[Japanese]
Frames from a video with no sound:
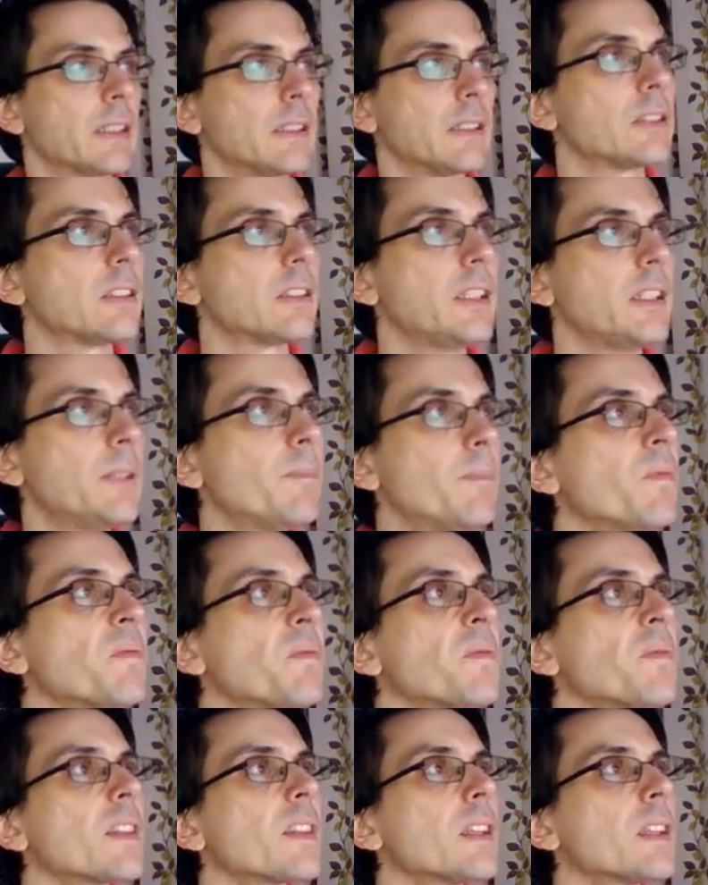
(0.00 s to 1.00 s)
すね。
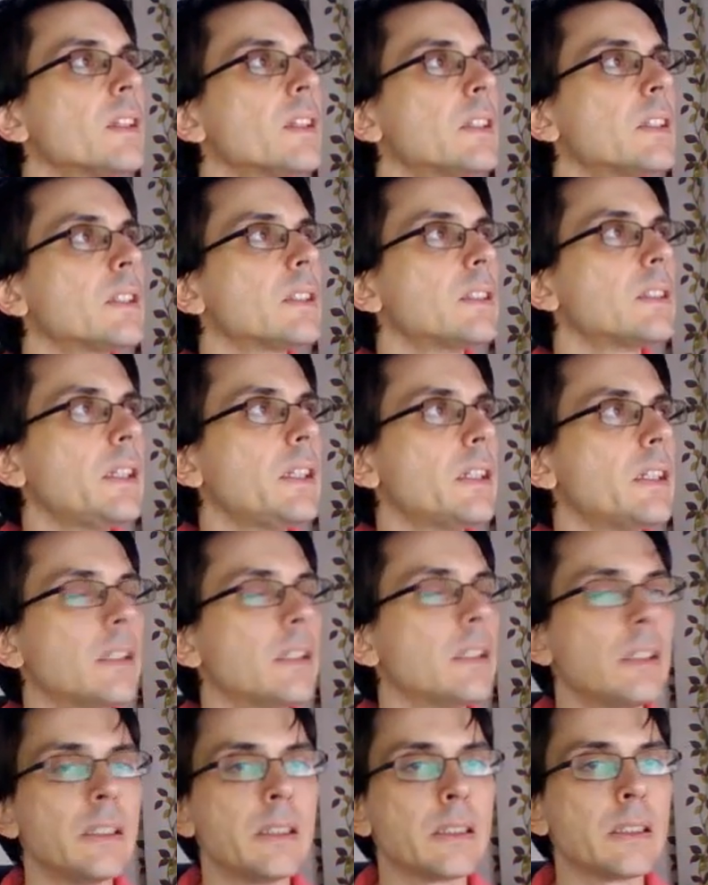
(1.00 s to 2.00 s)
で、
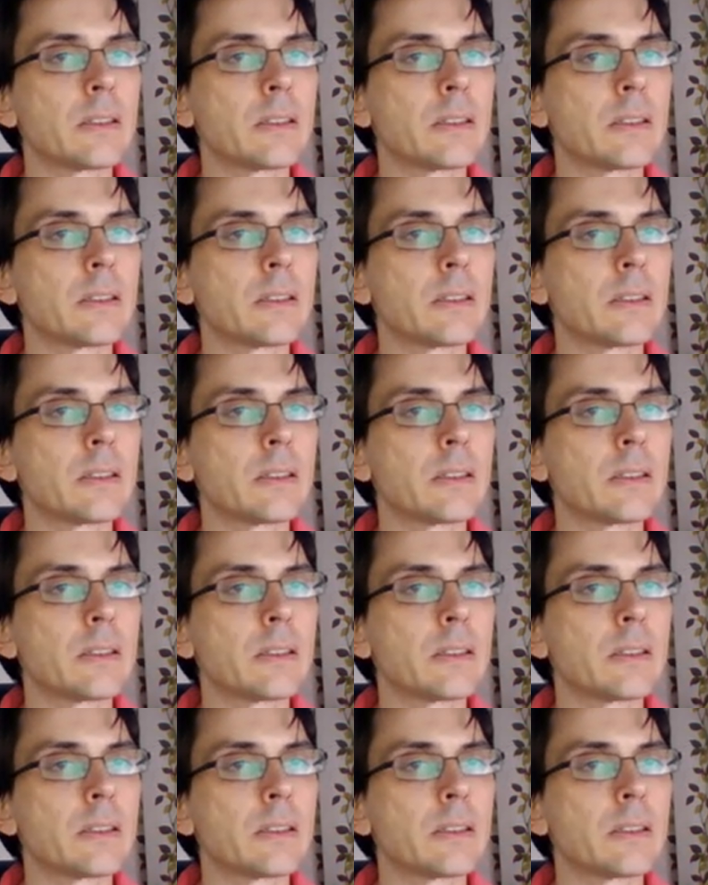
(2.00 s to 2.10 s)
えー